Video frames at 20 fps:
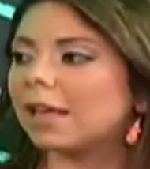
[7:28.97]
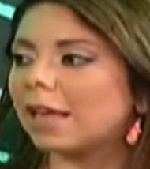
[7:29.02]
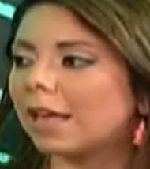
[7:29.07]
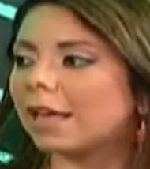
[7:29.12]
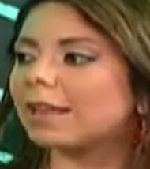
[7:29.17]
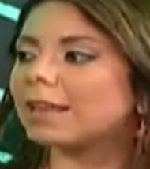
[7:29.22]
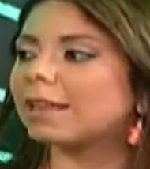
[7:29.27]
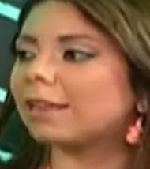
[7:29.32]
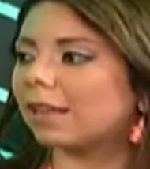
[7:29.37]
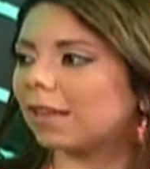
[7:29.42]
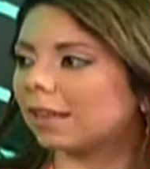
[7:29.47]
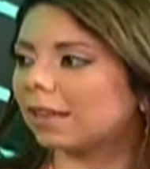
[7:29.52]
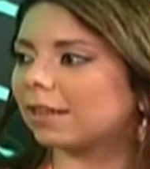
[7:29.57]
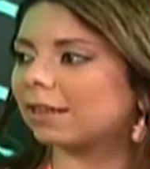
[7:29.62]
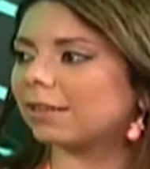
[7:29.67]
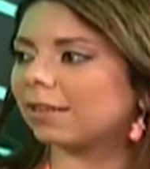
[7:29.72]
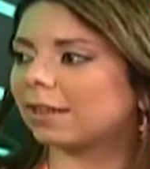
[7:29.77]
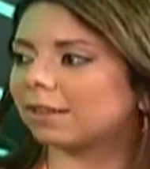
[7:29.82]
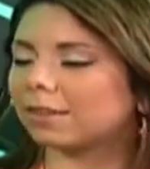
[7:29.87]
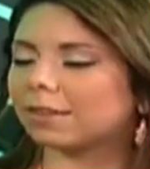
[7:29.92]
En, e,
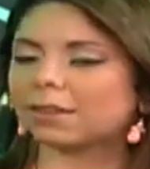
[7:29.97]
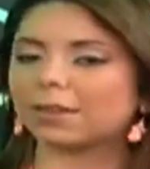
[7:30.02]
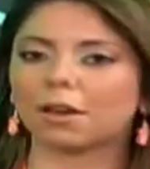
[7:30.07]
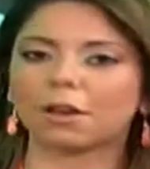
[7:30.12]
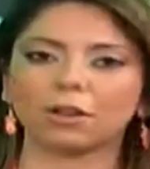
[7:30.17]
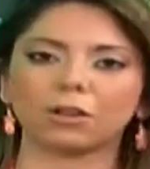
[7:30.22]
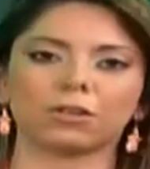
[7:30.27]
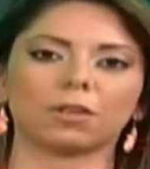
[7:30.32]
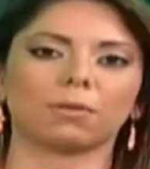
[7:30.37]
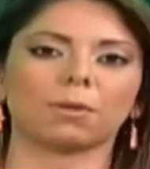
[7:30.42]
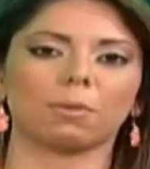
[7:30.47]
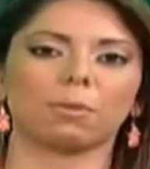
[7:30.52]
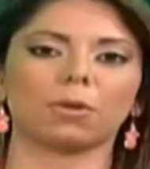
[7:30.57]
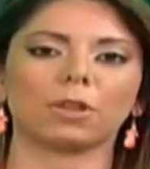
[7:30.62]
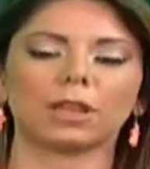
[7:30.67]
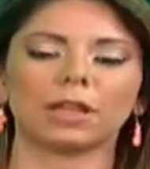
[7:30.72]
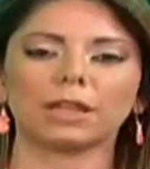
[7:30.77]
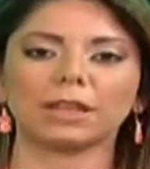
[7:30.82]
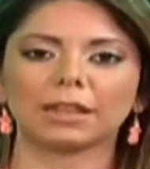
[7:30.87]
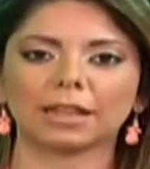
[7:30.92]
este sábado se va a
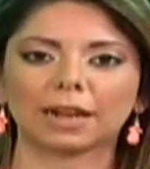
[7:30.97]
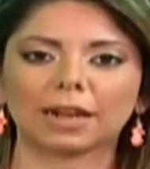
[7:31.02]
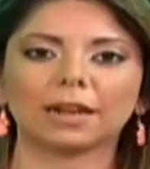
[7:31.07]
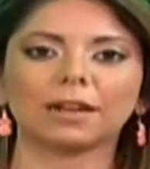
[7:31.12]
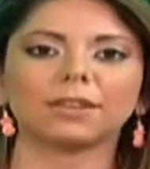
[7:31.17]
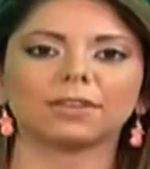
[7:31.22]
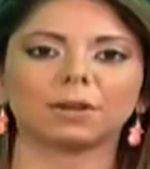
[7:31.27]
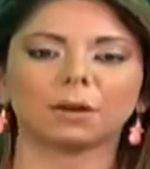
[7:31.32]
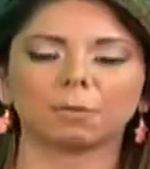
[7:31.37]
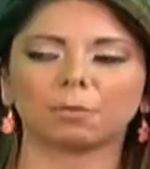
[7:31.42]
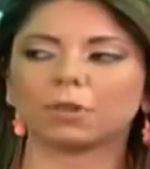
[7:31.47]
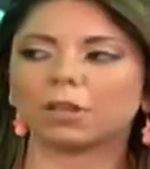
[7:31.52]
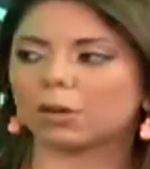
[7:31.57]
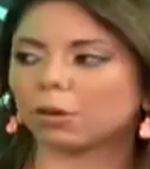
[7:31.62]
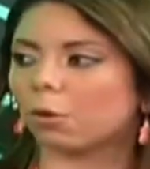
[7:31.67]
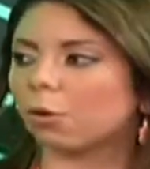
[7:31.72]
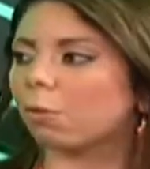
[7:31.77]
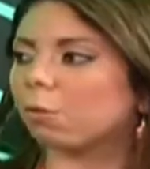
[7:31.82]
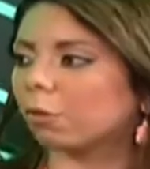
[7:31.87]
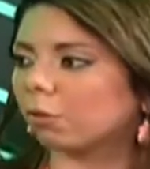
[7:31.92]
poder enterar y se va a poder
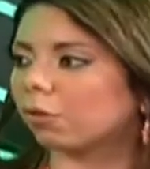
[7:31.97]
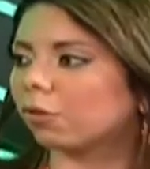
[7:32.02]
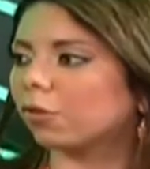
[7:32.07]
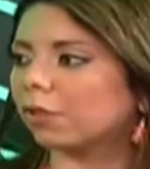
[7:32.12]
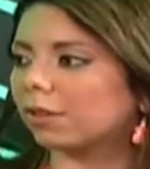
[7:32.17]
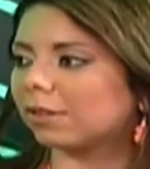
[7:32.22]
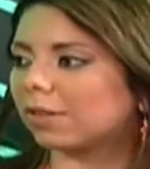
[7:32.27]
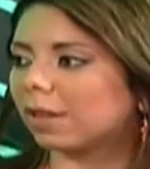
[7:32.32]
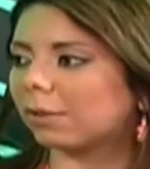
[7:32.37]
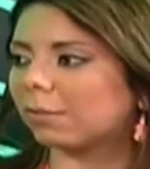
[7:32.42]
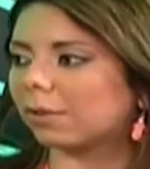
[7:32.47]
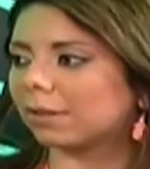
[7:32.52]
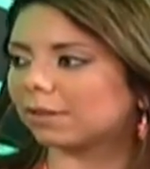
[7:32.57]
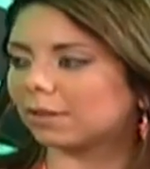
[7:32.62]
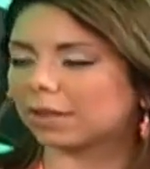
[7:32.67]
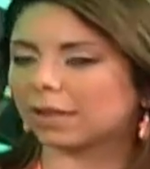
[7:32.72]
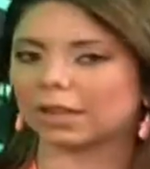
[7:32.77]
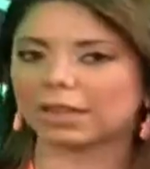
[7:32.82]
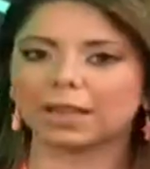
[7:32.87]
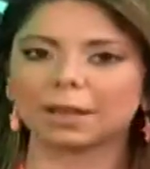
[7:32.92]
como profundizar
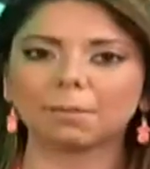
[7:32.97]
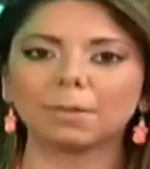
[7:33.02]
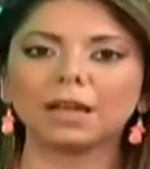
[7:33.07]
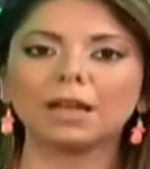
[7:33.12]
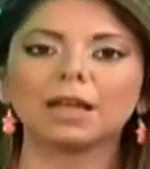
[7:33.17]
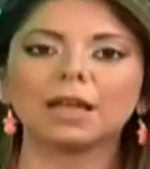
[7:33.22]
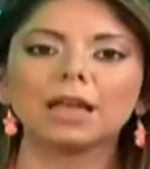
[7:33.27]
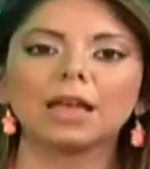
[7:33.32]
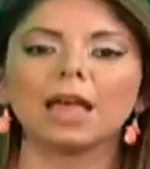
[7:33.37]
más en el tema.